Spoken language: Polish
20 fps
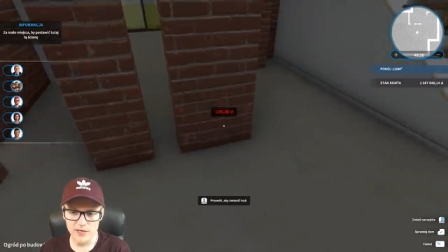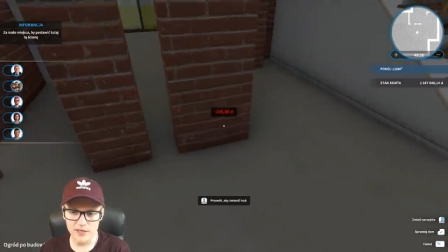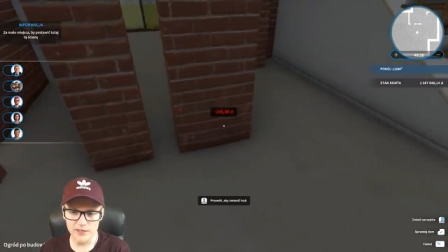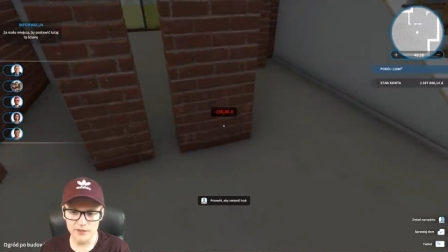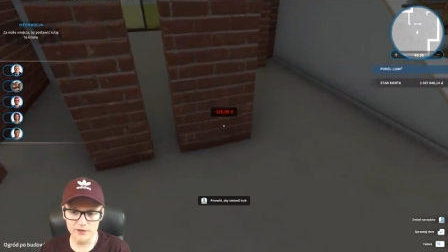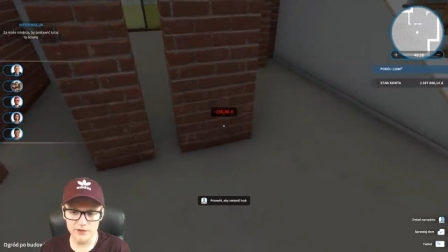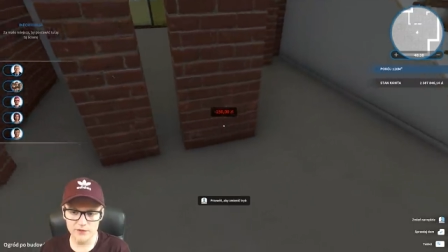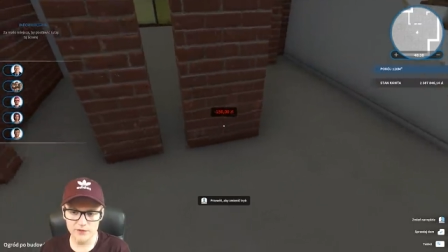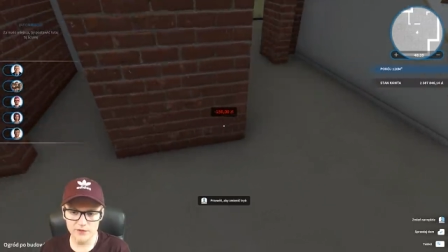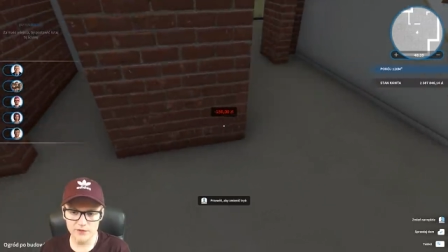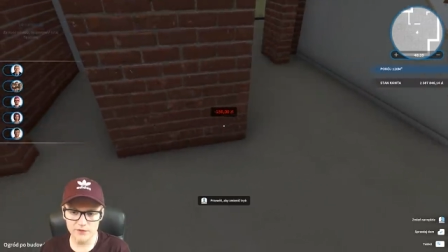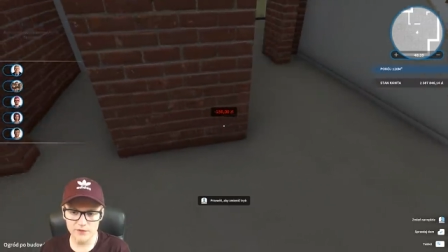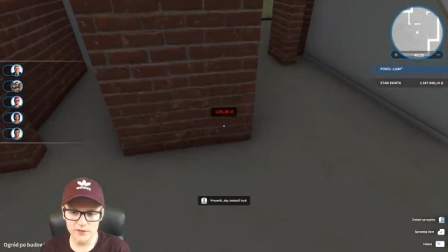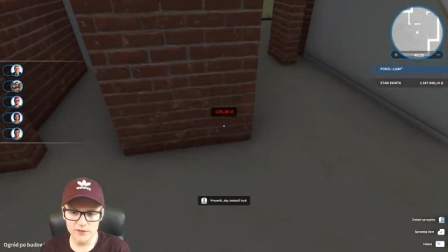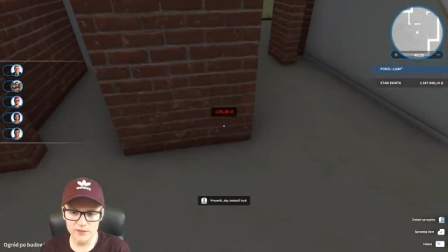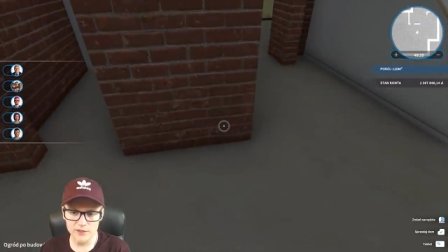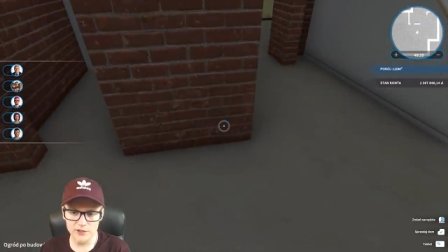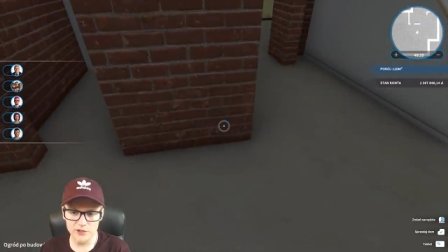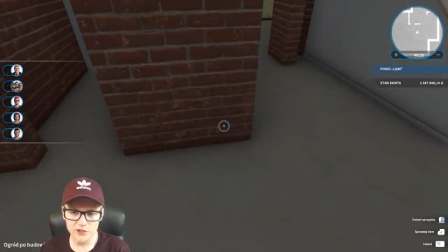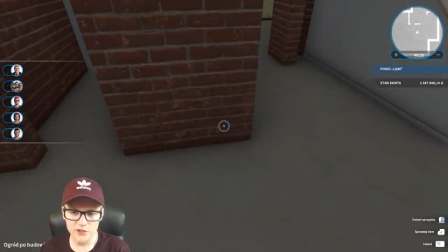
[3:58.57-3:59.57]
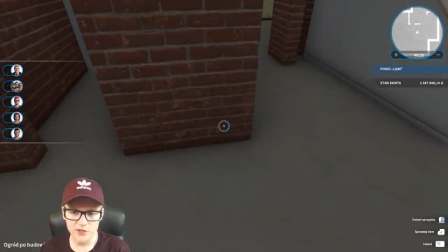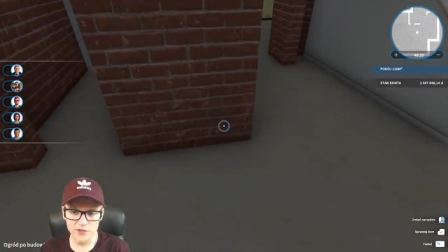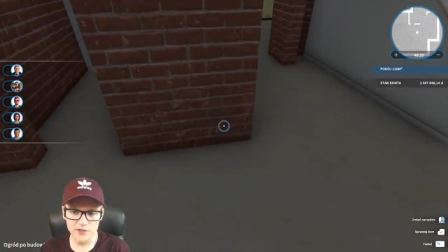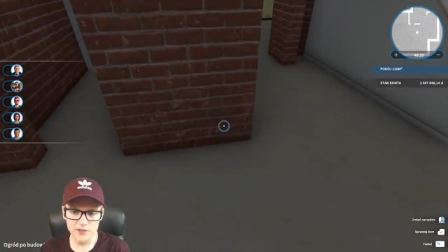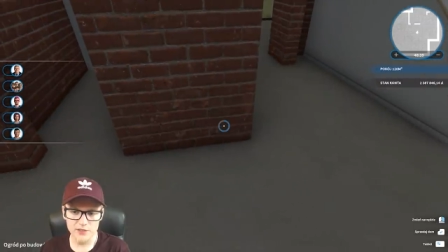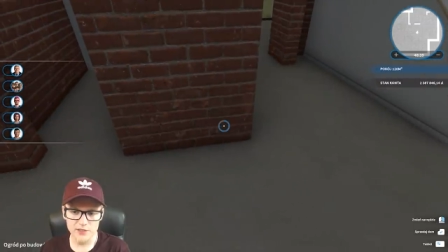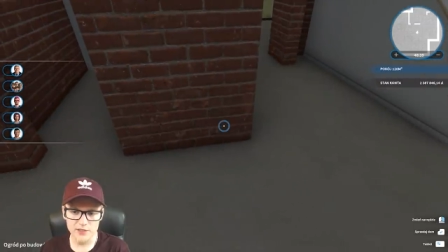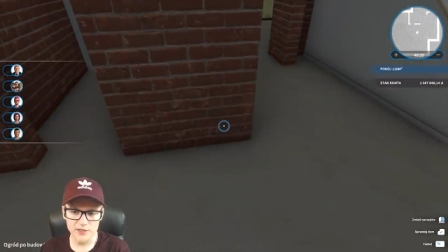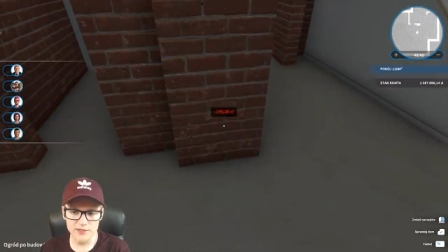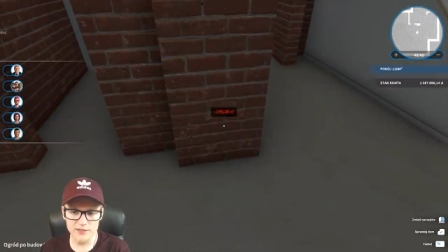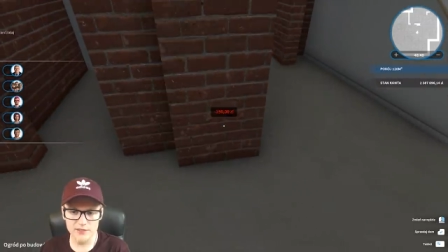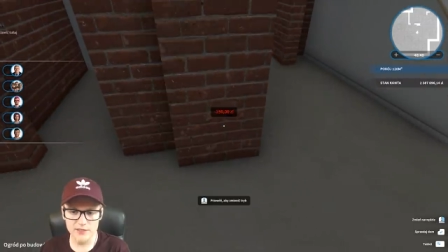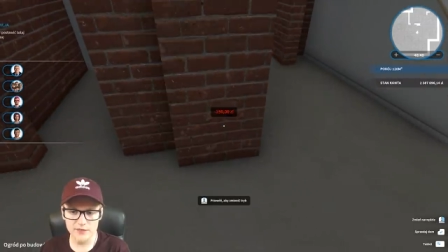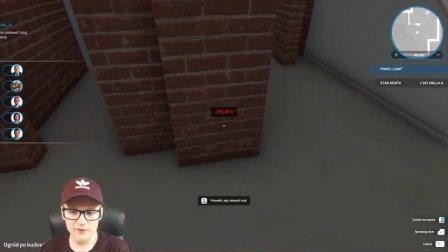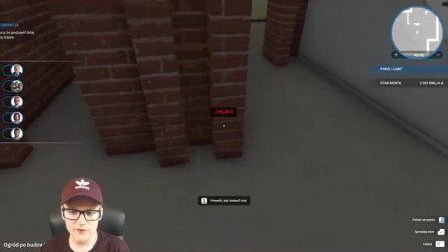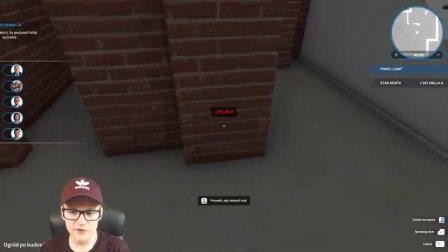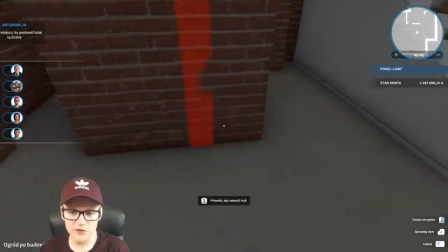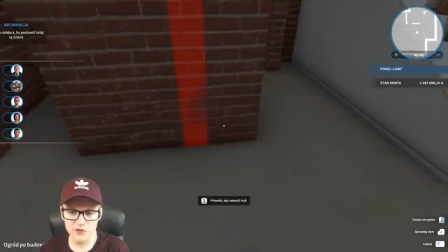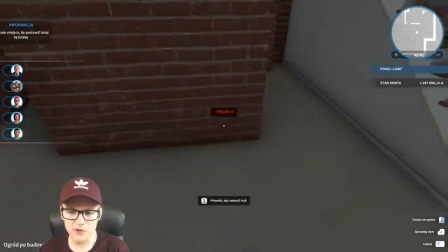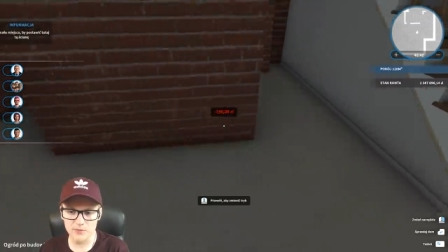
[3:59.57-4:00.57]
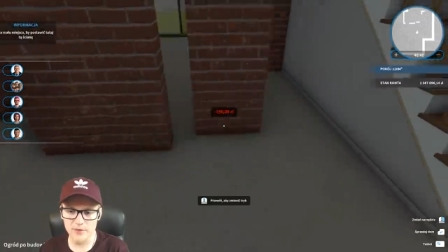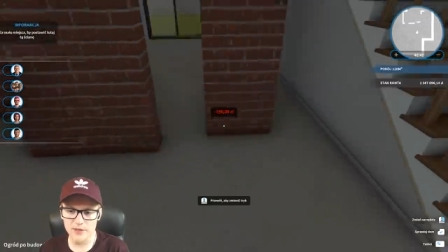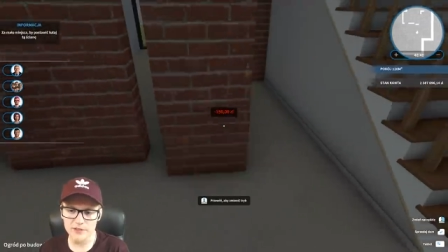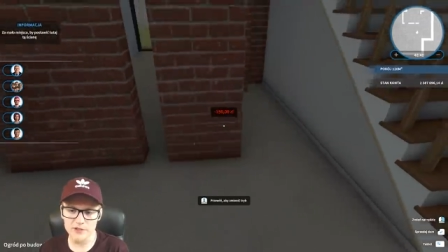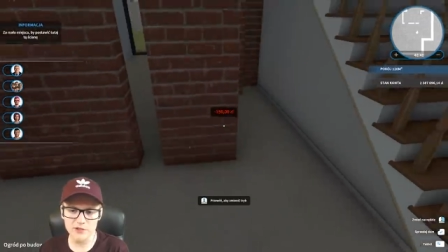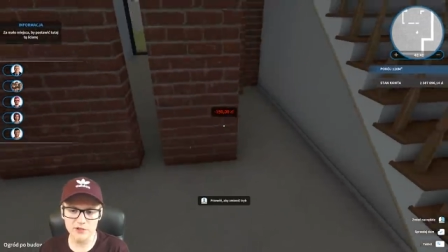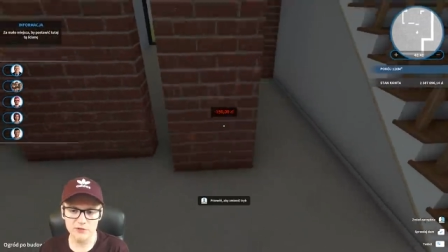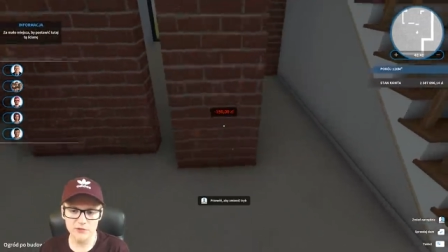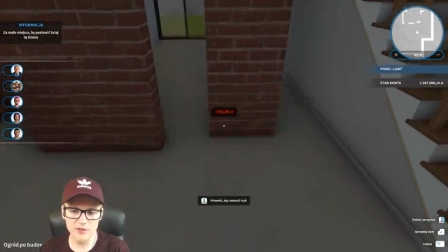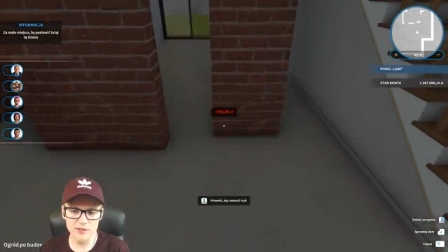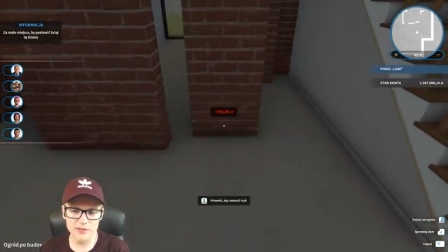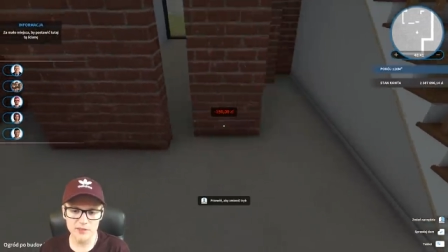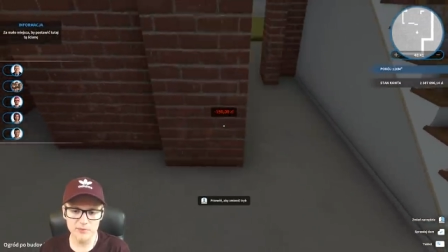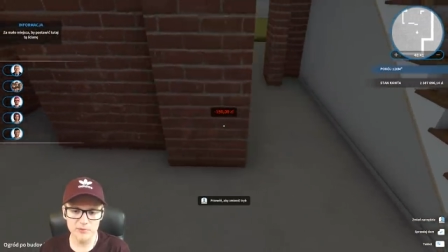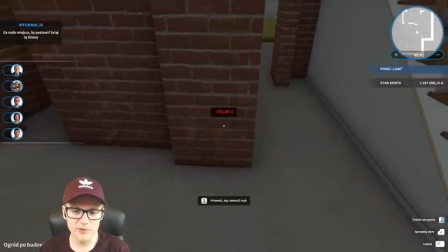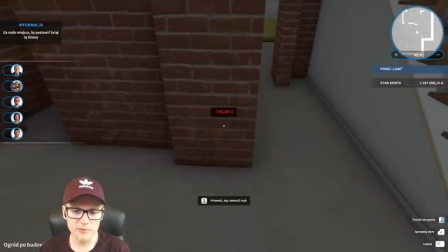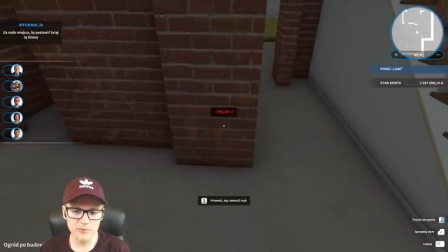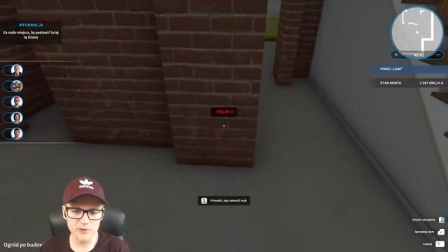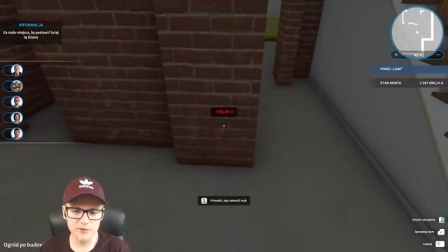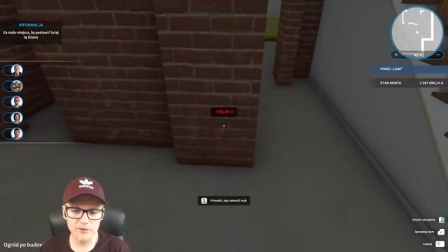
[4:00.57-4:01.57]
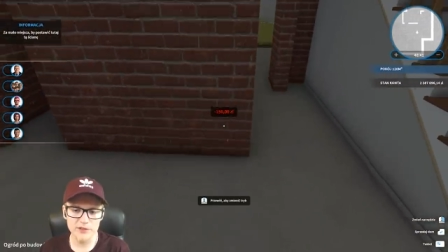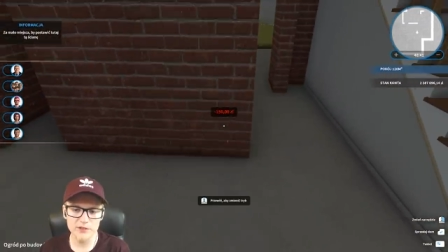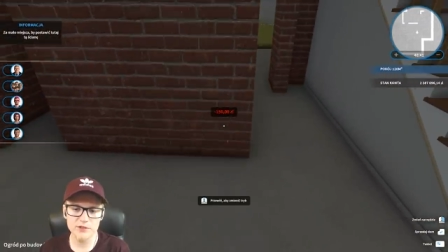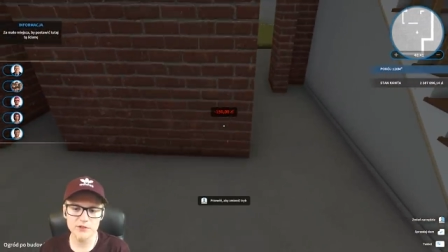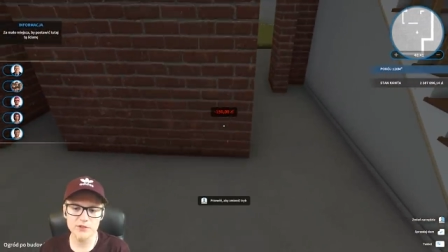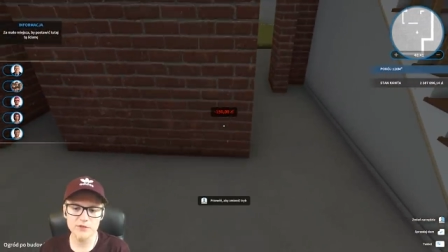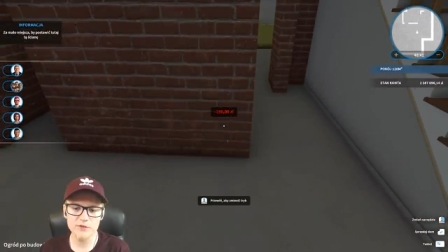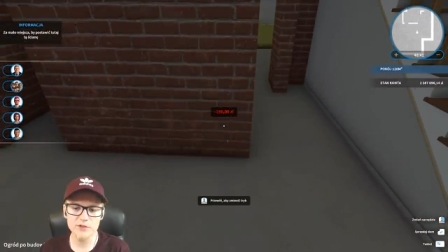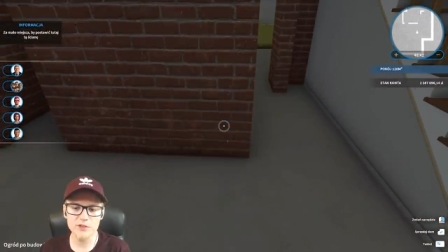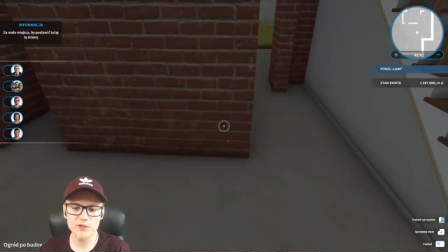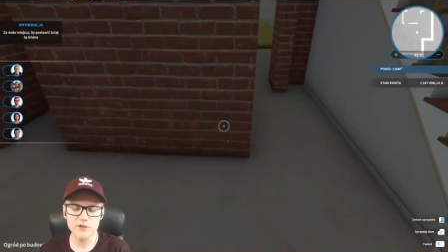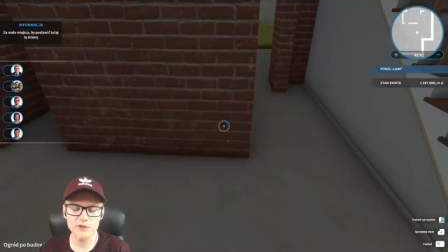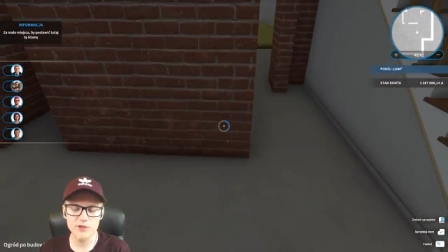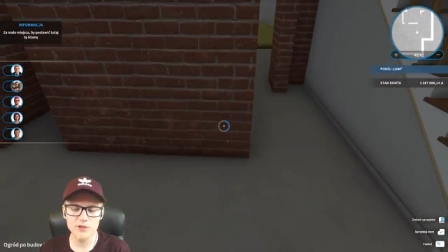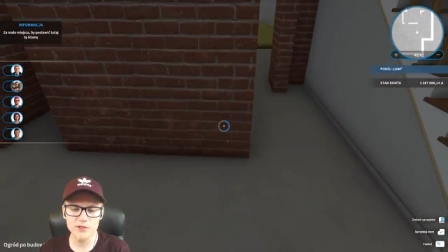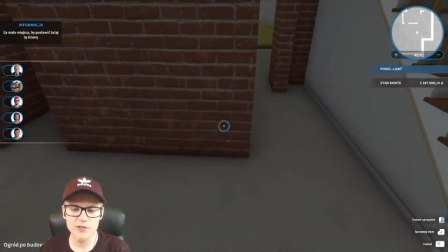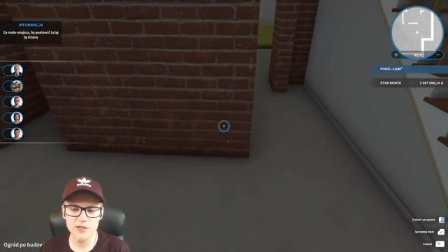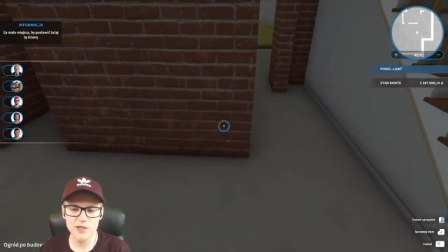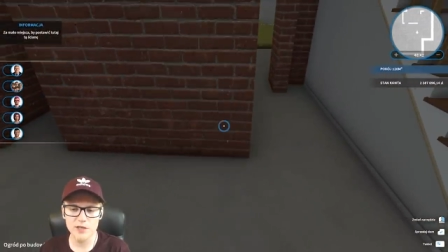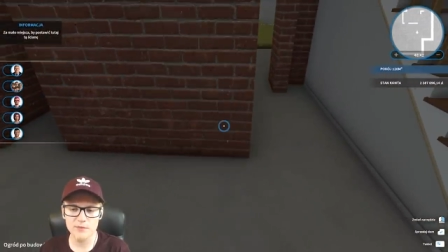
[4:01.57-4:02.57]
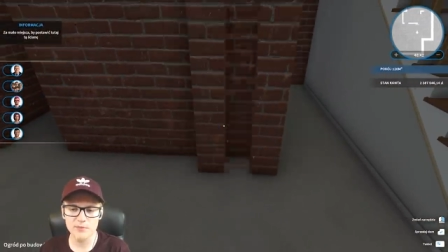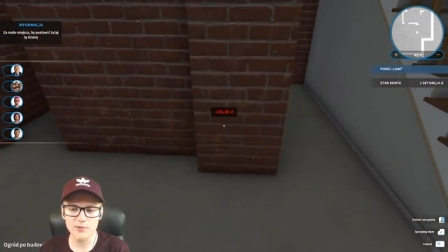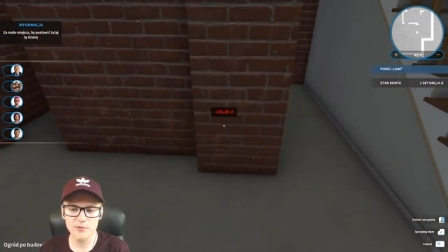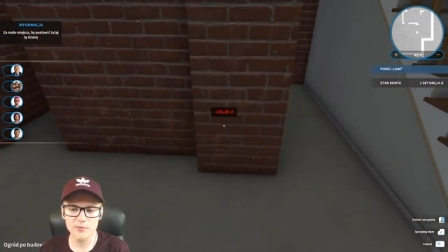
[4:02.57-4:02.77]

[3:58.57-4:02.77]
A, tych więcej ścianek naraz stawiać. Dobra, dziękuję za podpowiedź. Oczywiście wszystkie